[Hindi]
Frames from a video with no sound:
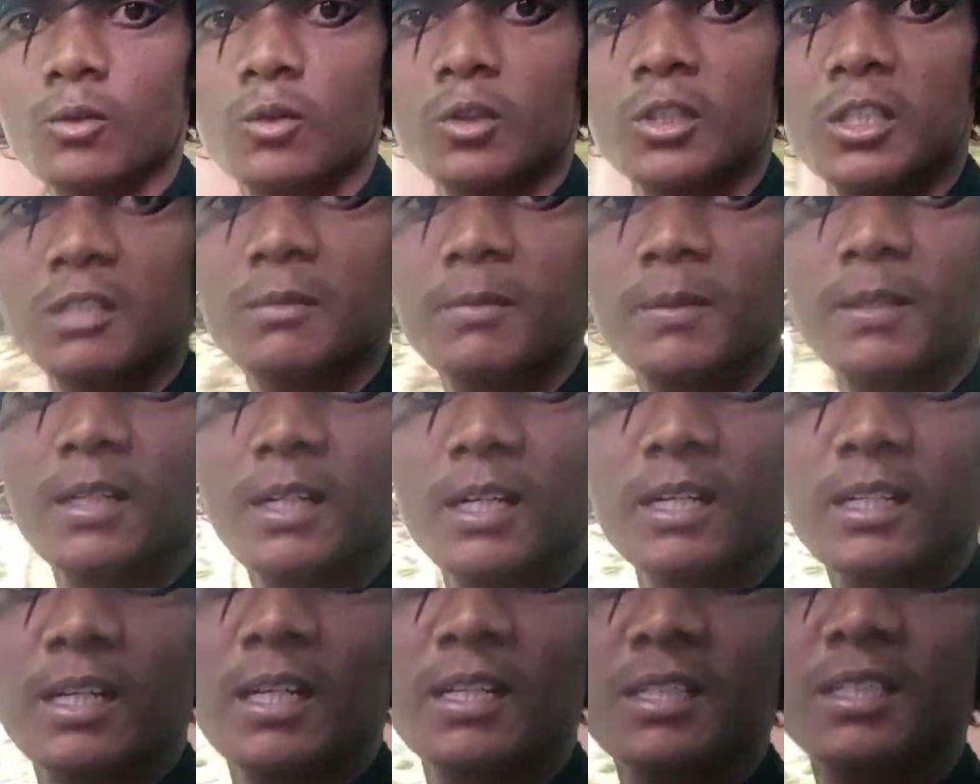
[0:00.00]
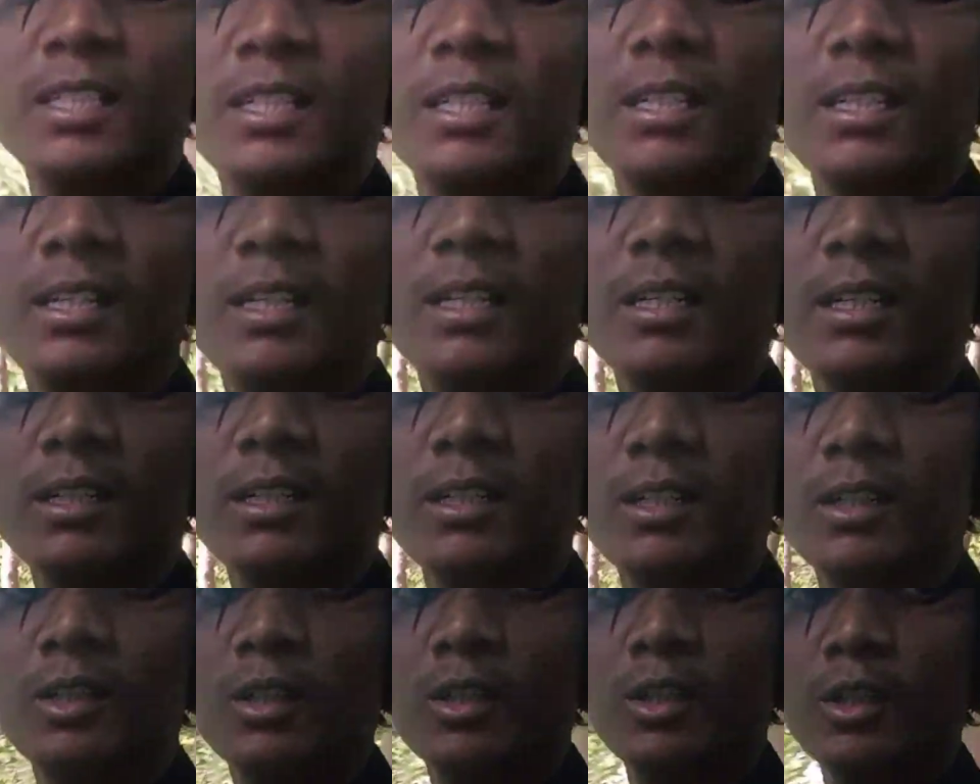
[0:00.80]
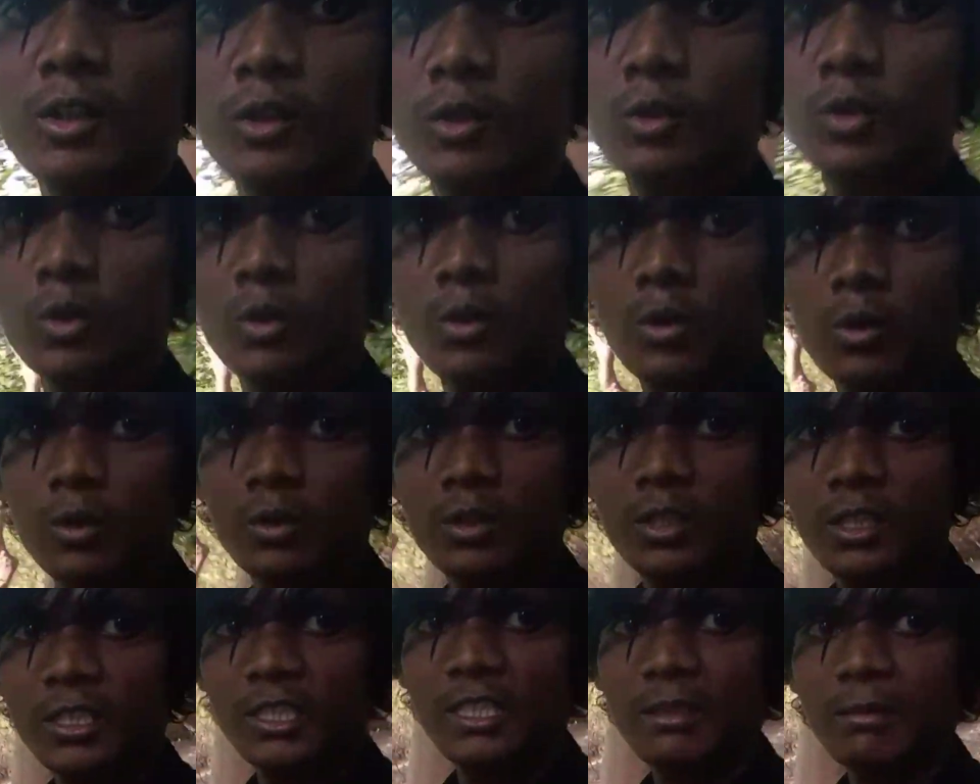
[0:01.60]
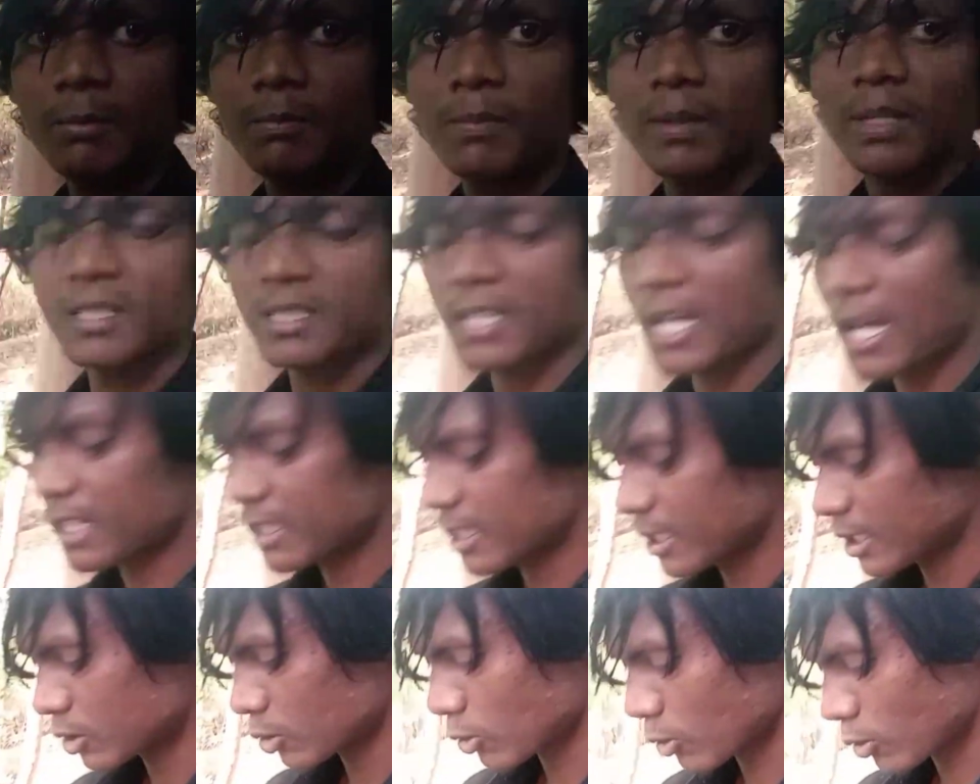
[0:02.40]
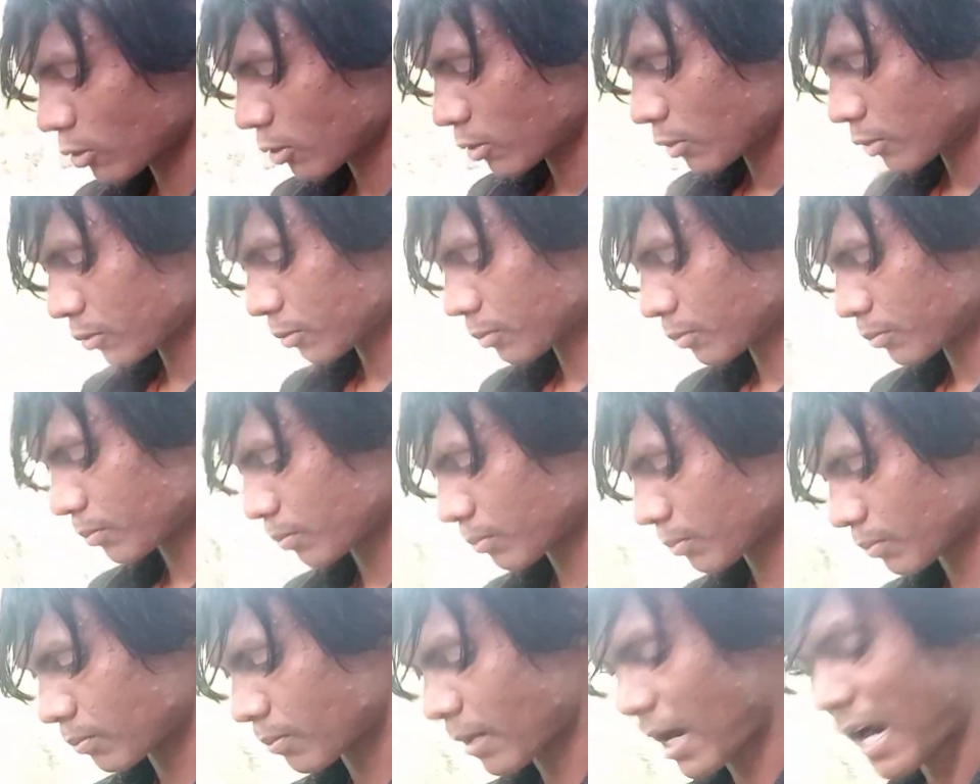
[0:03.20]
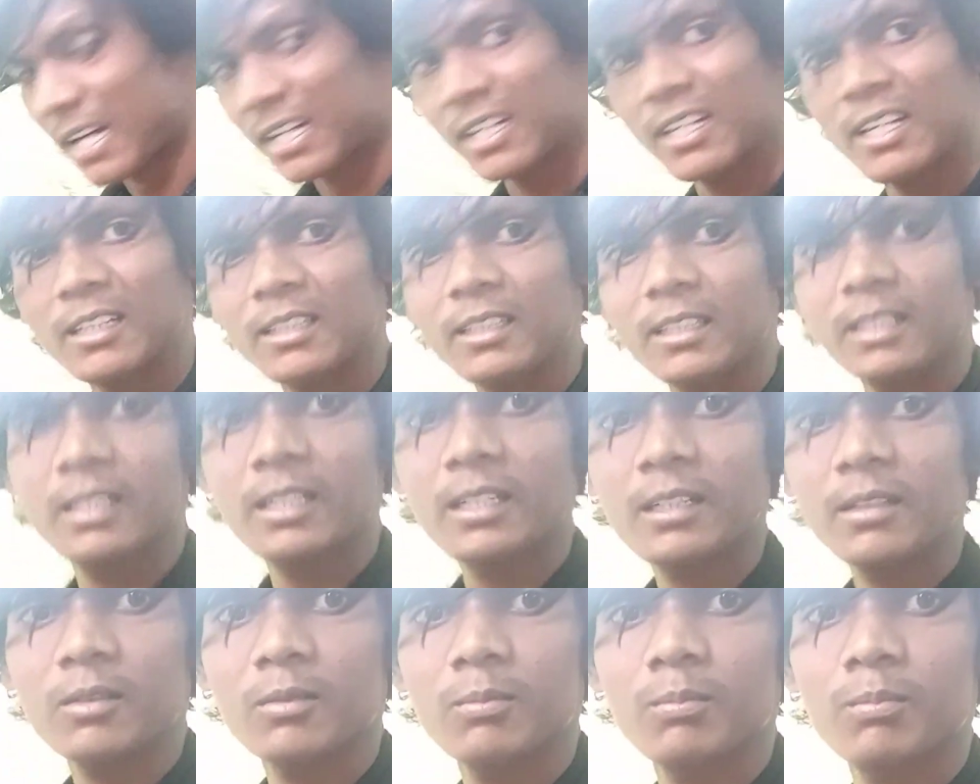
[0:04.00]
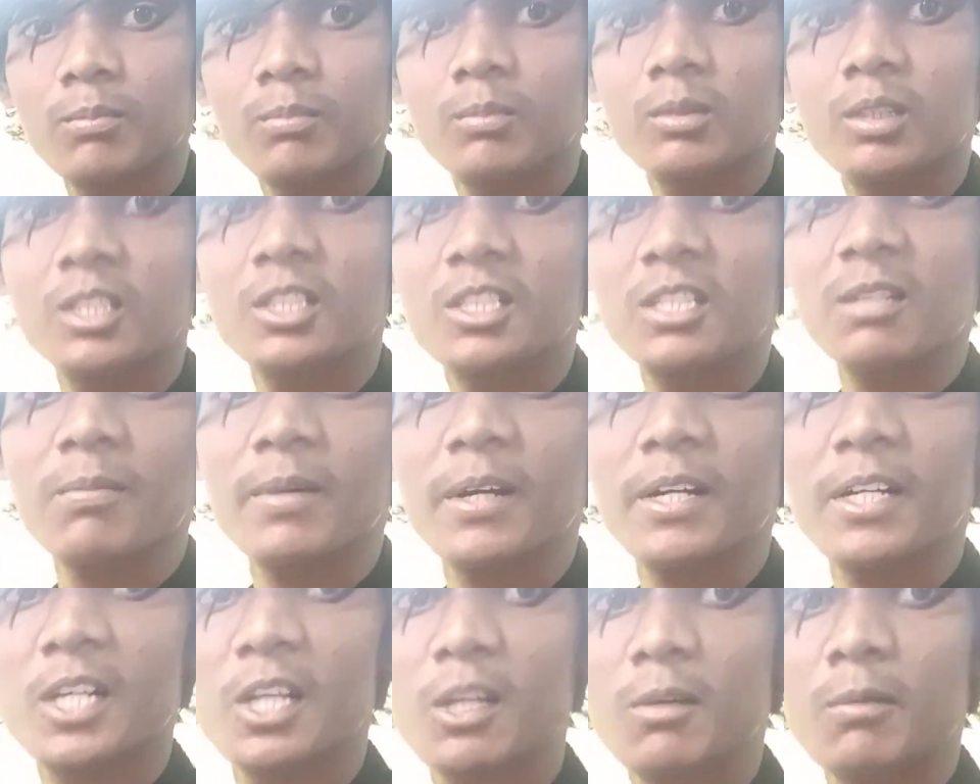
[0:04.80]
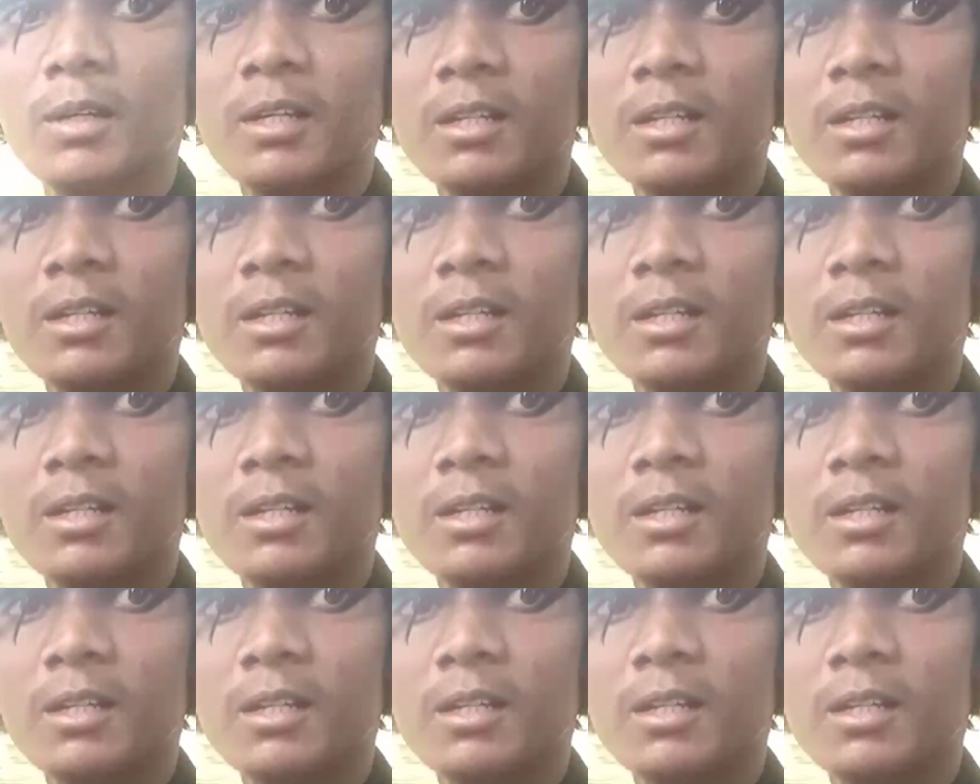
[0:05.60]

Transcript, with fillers: कुछ इस प्रकार का सीन है तो जितने भी प्रसाद है इसको बांट लेते हैं नीचे बैठे